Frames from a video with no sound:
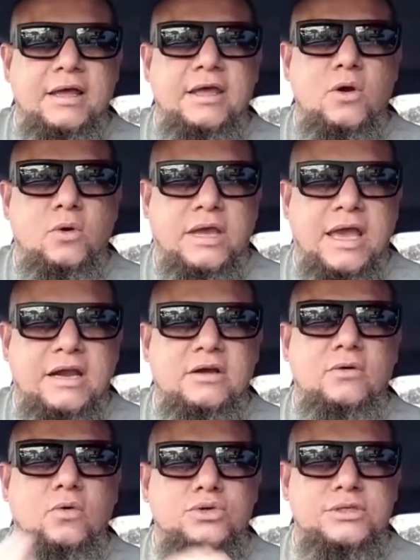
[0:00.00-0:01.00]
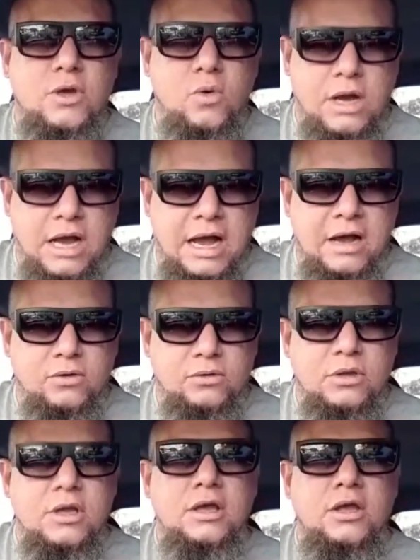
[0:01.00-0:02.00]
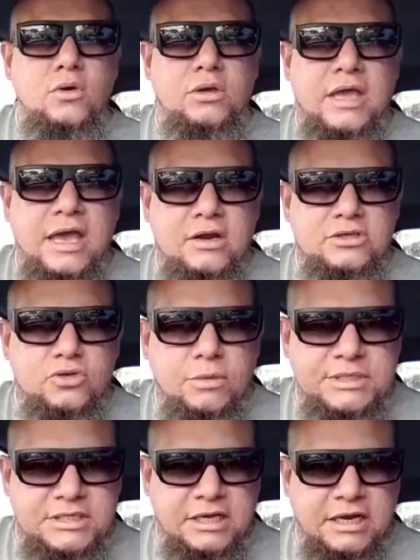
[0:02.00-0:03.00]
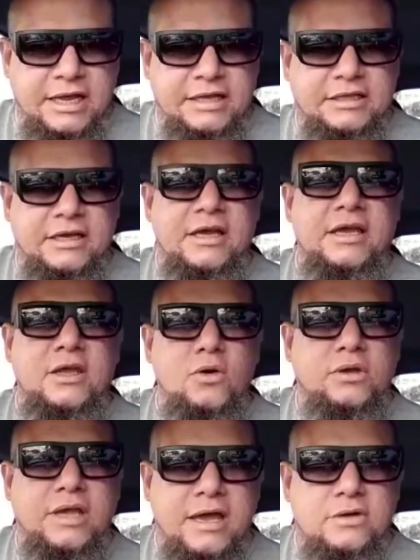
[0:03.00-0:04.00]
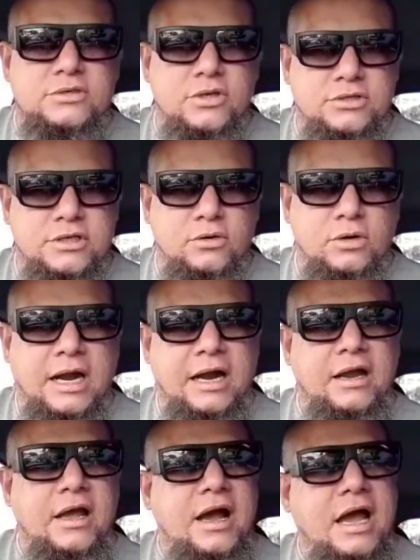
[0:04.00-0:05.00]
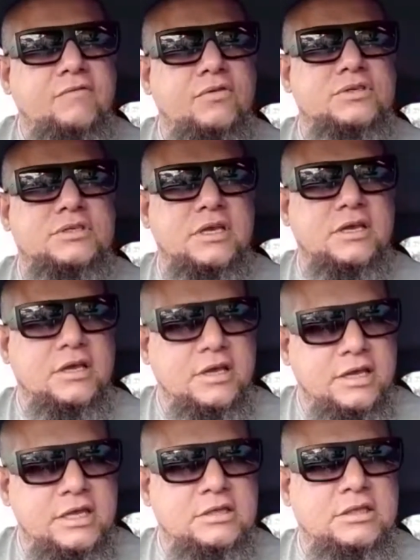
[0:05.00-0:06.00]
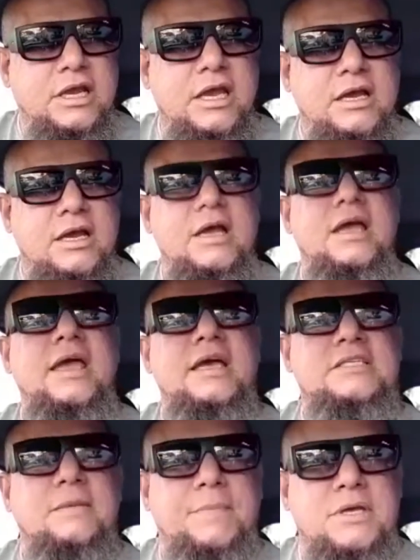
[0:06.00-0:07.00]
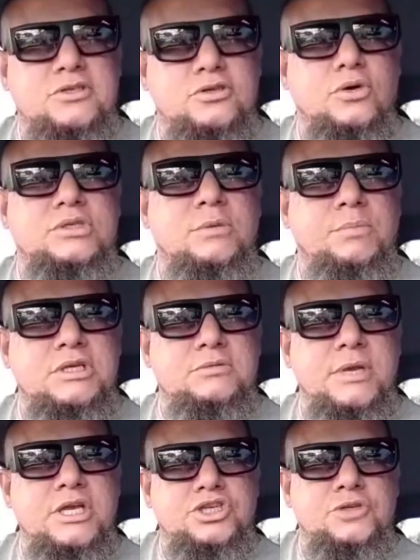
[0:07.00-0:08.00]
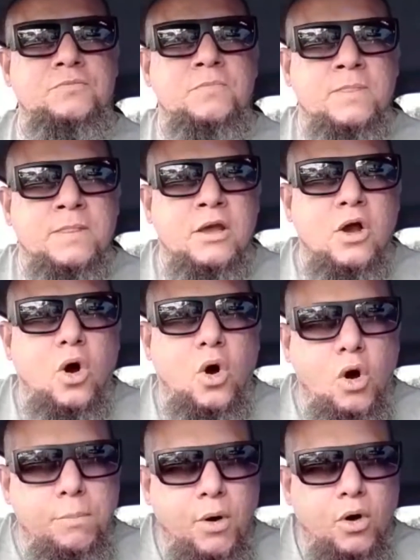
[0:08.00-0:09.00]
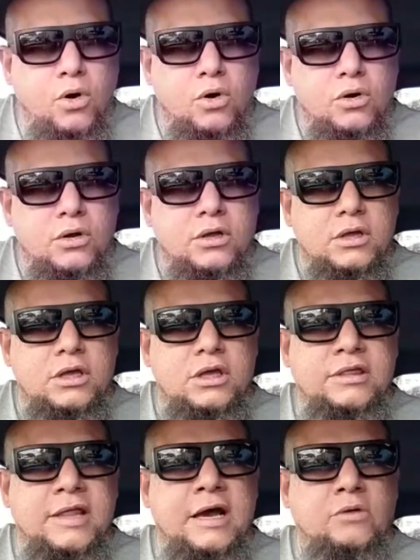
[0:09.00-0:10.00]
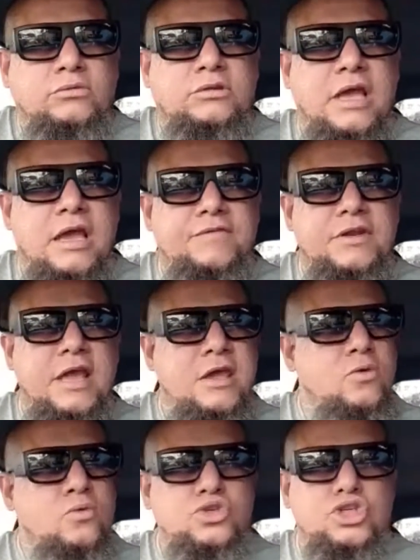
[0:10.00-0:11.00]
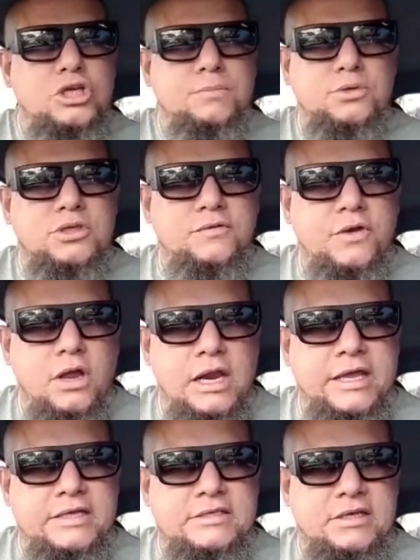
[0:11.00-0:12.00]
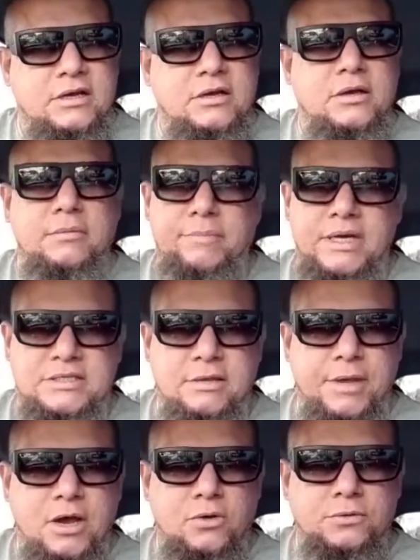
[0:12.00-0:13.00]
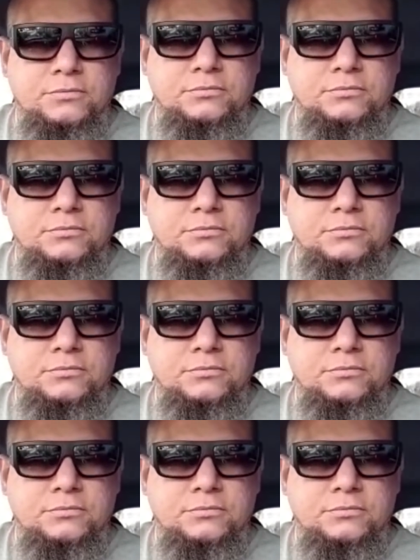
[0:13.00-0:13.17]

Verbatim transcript: Eu quero o seu carro, eu quero a sua bicicleta, eu quero o seu celular. Aí você entrega, essa pessoa simplesmente roubou e não teve nenhum tipo de violência. Percebeu?